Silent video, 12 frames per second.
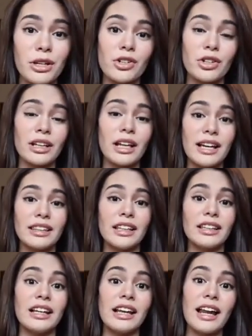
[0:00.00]
yung picture nila
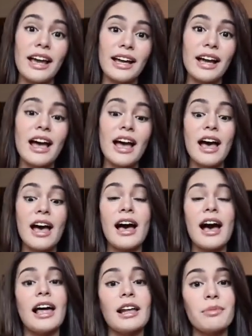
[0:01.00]
hindi nila like.
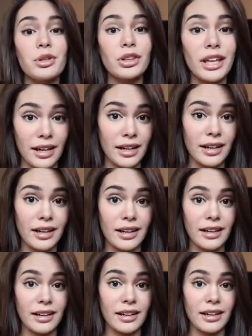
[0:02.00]
Alam nyo te,
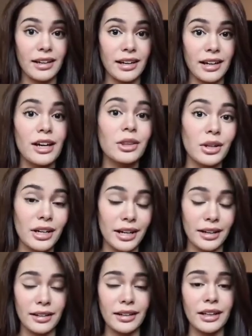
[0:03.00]
eto
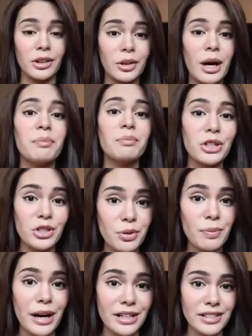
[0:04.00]
na. Eto na ang
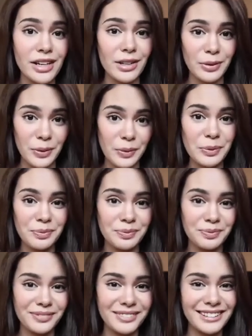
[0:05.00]
video para sa inyo.